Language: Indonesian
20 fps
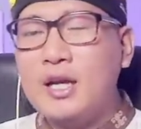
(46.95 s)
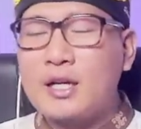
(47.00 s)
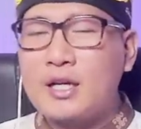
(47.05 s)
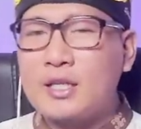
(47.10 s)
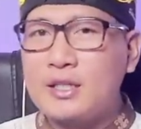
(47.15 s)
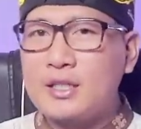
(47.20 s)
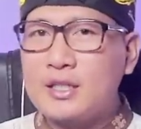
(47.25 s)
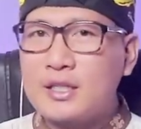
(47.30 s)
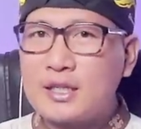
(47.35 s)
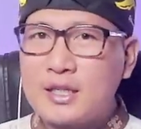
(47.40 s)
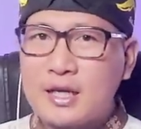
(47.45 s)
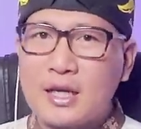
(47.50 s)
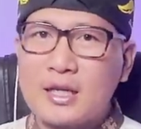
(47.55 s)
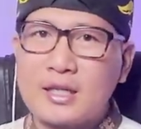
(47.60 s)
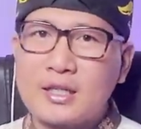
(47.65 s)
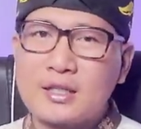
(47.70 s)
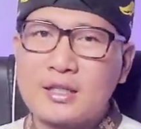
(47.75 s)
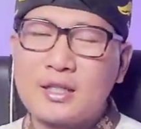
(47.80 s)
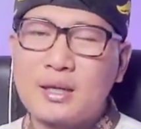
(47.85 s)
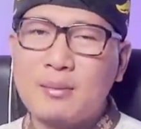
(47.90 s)
ketika
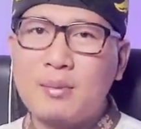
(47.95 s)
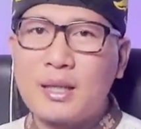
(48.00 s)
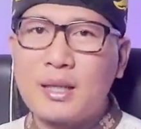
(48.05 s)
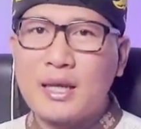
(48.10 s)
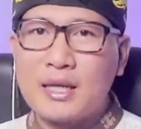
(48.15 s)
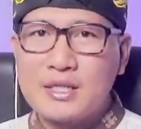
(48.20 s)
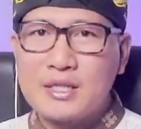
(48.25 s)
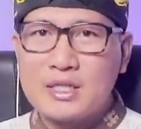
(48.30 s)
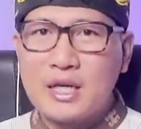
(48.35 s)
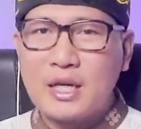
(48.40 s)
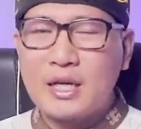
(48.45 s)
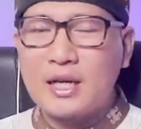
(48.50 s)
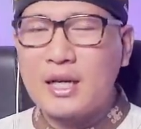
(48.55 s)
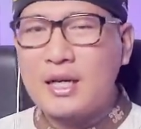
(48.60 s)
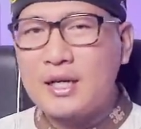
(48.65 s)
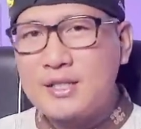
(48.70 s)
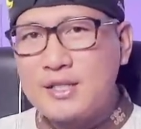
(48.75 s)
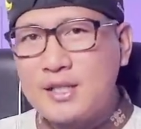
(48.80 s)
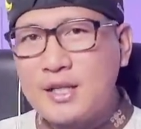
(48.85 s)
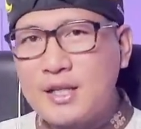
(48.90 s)
kita belanja.
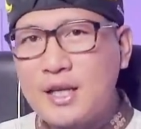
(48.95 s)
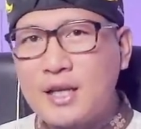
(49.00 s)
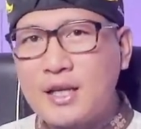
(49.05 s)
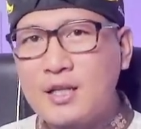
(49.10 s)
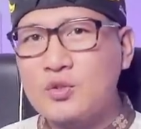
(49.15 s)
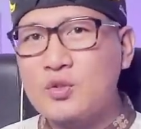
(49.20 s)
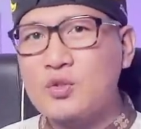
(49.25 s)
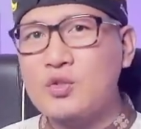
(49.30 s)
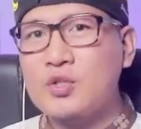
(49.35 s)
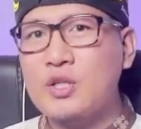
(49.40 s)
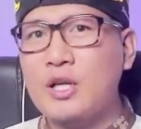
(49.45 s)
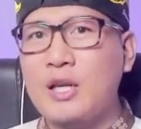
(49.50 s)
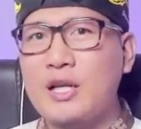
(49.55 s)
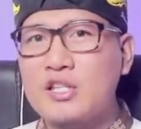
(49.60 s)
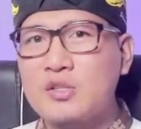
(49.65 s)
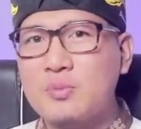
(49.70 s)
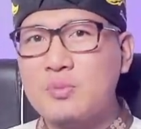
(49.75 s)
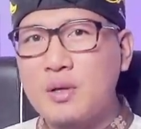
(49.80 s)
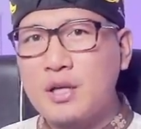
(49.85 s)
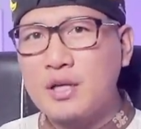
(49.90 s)
Nah, di sini ada sosial
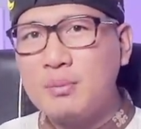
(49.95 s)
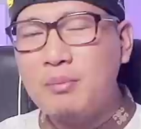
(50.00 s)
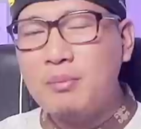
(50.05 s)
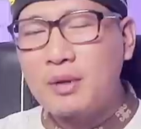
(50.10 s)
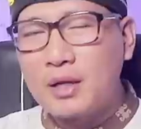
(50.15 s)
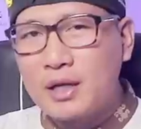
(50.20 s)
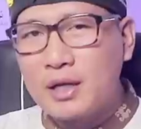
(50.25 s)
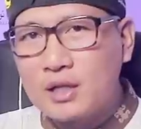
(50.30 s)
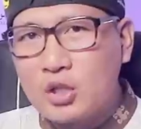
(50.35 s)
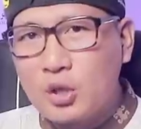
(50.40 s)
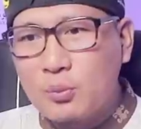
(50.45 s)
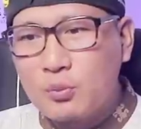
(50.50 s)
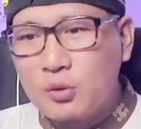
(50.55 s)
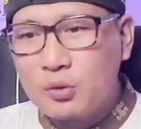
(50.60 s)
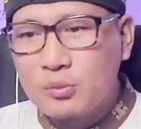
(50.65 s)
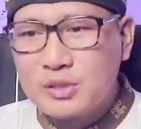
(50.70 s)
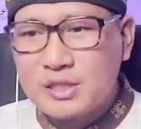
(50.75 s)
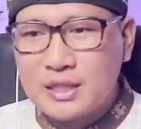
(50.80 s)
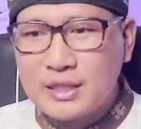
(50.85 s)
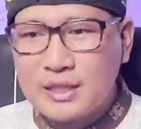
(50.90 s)
eksperimen
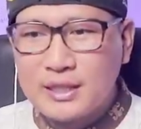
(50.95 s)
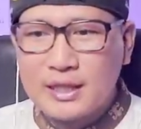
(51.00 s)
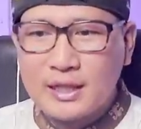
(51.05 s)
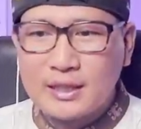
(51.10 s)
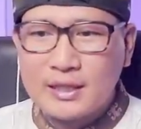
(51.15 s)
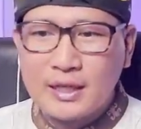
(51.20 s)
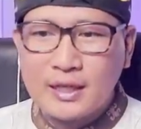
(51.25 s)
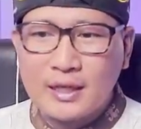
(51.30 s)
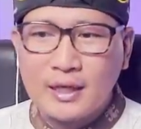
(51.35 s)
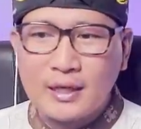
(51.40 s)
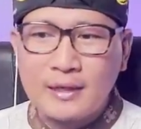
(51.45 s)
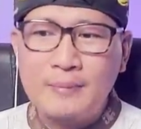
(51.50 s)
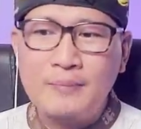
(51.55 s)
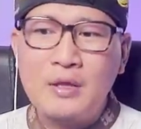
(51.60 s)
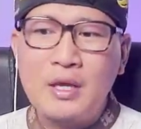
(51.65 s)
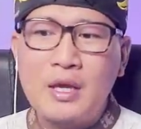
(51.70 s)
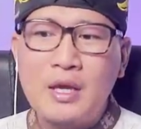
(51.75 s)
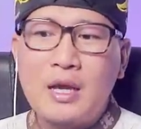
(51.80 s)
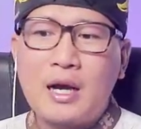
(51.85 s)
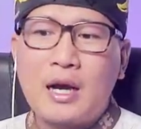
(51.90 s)
ataupun bisa dikatakan
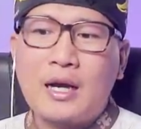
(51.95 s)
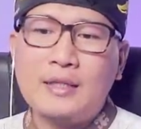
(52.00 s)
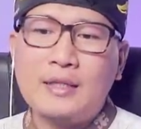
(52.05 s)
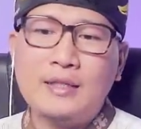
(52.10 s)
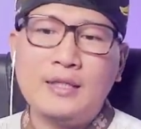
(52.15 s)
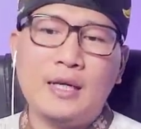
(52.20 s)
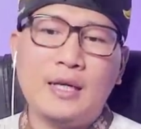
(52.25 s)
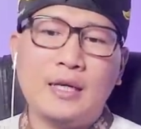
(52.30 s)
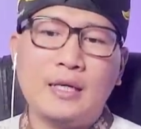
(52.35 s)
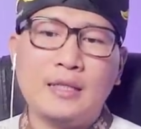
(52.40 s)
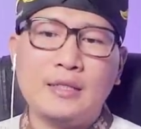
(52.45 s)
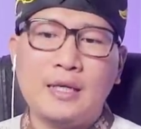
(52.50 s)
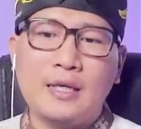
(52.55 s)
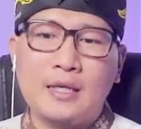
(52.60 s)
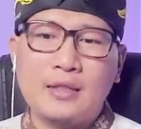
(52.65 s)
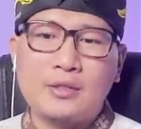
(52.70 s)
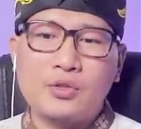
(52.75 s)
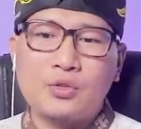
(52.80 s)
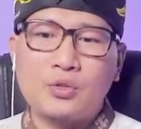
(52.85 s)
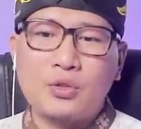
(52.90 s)
ada
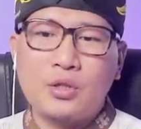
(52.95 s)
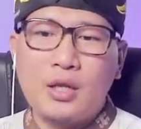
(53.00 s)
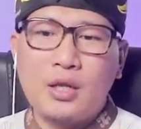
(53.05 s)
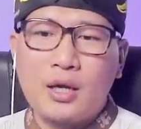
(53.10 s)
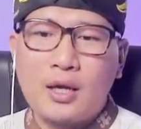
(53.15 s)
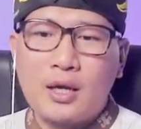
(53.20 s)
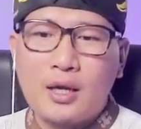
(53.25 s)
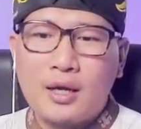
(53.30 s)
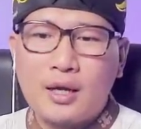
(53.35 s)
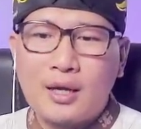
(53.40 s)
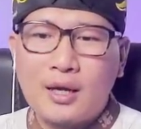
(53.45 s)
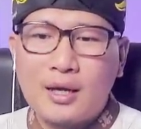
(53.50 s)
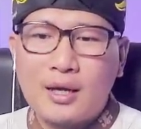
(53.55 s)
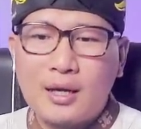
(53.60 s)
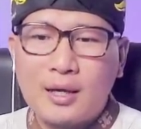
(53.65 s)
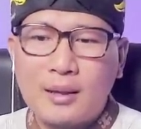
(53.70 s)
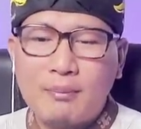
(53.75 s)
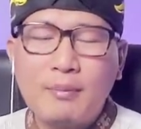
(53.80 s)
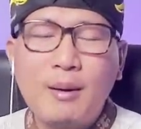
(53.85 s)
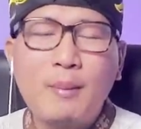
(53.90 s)
yang
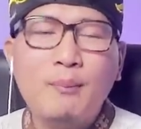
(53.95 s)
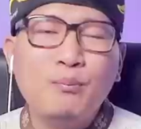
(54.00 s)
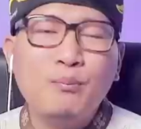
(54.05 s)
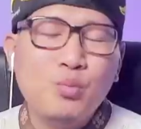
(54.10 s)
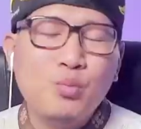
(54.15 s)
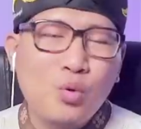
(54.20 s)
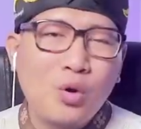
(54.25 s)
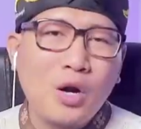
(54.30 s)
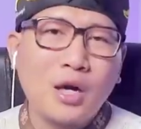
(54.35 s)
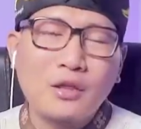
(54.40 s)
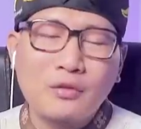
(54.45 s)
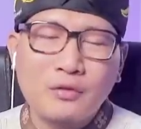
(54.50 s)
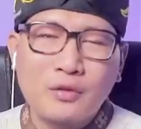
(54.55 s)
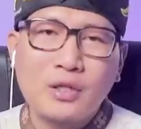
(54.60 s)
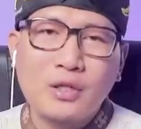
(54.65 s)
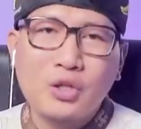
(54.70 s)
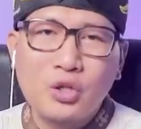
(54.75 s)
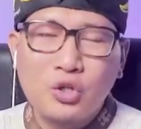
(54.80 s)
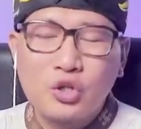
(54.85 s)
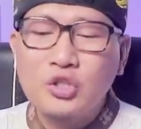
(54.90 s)
sudah membuat
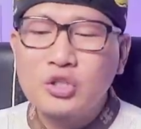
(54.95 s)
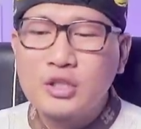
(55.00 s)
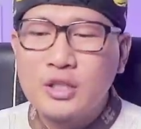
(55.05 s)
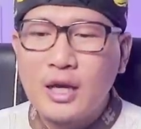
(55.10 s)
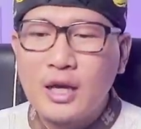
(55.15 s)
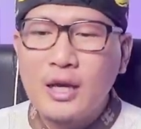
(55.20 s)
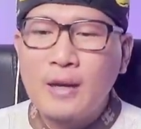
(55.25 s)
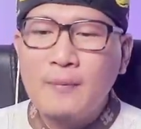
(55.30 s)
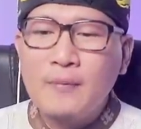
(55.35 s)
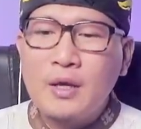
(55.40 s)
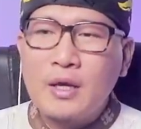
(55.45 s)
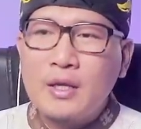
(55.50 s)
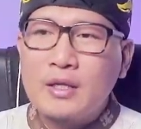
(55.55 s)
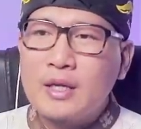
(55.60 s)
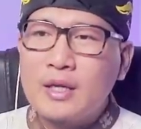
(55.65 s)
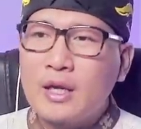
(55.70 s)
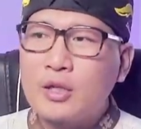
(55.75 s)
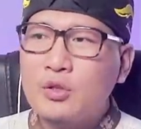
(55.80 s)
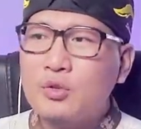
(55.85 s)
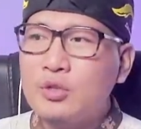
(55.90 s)
videonya
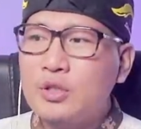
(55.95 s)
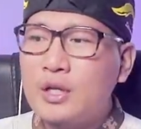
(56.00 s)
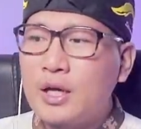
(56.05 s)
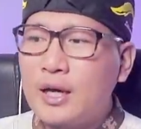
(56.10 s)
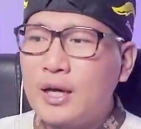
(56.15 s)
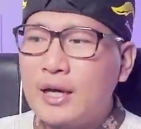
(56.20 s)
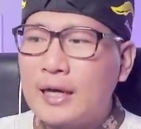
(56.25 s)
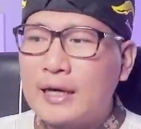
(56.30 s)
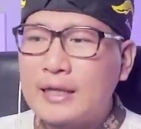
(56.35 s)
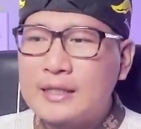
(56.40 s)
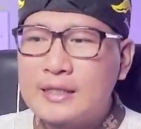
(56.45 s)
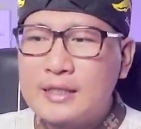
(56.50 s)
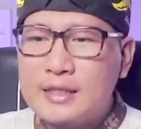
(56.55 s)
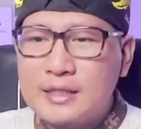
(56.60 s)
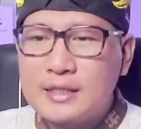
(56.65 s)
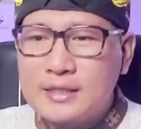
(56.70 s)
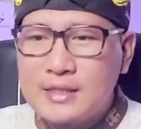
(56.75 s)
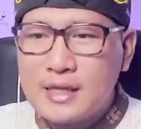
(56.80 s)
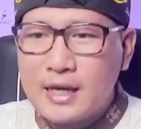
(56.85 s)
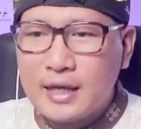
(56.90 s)
yaitu
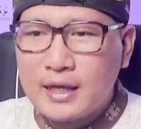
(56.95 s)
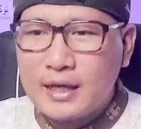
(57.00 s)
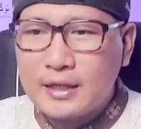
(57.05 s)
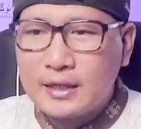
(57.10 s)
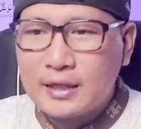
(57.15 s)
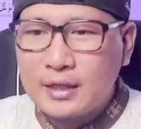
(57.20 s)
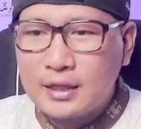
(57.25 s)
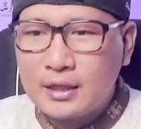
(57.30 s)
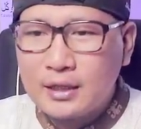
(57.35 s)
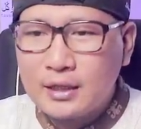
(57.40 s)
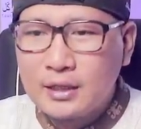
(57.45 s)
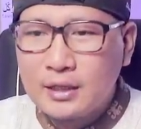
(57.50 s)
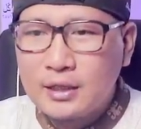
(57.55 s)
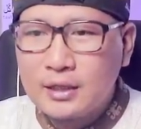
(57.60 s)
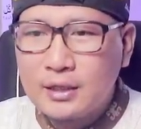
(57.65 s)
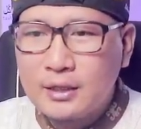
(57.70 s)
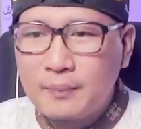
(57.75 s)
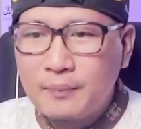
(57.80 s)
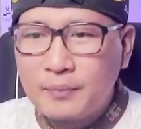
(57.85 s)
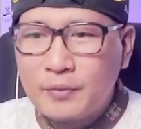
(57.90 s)
dari
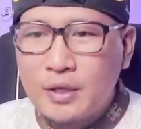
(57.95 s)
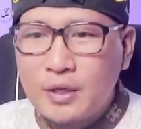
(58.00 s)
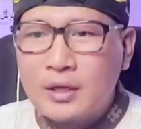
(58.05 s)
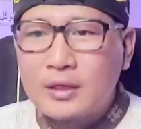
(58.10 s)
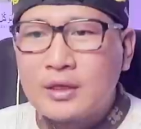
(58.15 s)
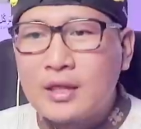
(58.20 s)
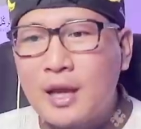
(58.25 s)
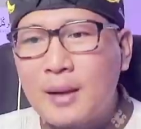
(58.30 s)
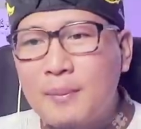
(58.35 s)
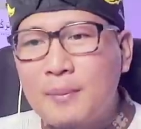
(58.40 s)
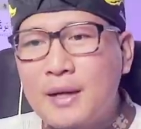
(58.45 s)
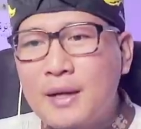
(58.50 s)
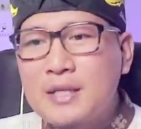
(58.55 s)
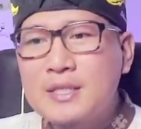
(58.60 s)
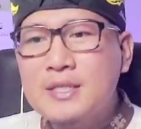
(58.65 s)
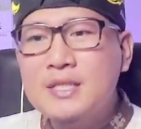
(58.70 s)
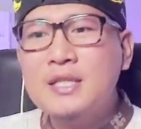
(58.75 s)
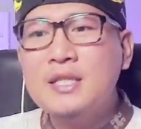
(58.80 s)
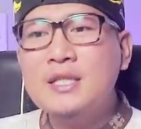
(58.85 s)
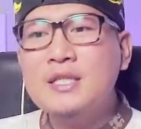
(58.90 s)
channel
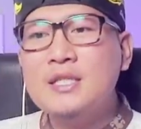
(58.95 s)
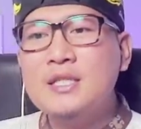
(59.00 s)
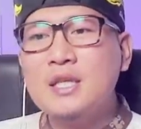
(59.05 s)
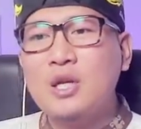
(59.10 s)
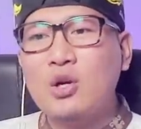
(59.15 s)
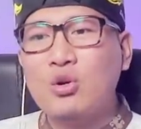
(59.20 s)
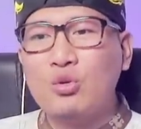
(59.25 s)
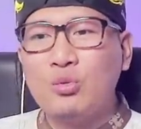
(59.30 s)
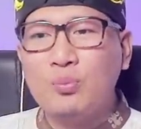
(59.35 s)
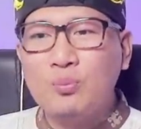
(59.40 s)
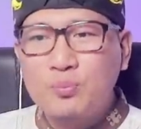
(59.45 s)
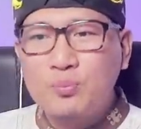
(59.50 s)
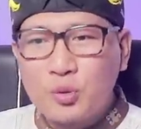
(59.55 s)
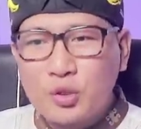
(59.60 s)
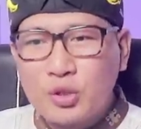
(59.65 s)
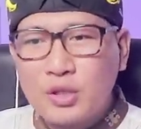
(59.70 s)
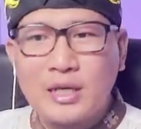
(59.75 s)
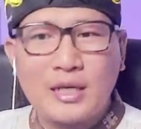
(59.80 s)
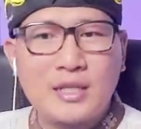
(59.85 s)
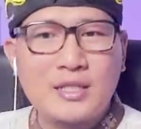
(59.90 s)
Tamaji
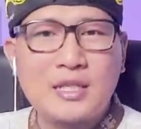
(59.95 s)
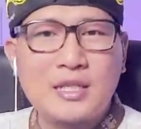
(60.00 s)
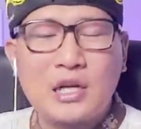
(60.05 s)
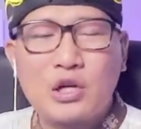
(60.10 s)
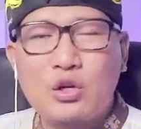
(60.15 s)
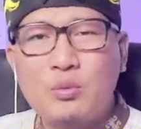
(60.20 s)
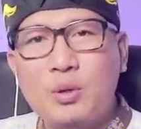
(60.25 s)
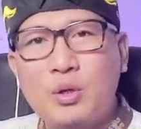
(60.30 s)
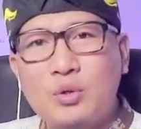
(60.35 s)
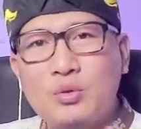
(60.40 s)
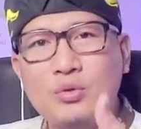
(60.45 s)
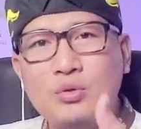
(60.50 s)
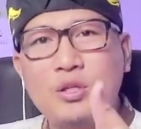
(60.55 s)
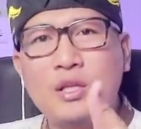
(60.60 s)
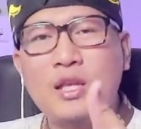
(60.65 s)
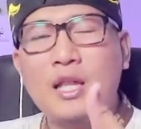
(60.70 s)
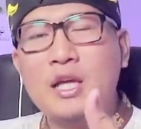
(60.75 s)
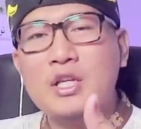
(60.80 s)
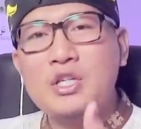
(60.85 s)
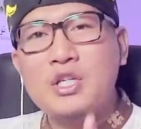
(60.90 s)
Serumpun guys. Jangan lupa untuk
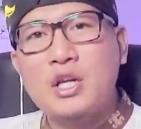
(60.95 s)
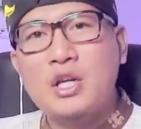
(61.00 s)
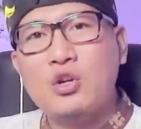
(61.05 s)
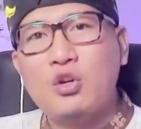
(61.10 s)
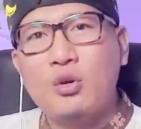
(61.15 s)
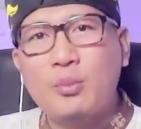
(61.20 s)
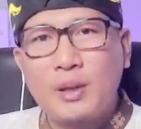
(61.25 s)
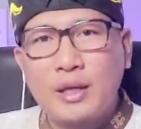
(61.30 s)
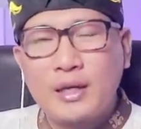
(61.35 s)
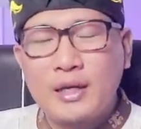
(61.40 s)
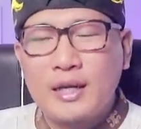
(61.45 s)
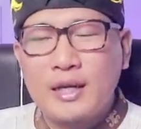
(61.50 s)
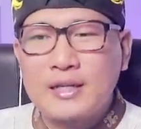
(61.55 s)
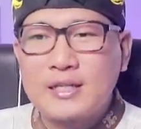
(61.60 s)
di like, share, komen dan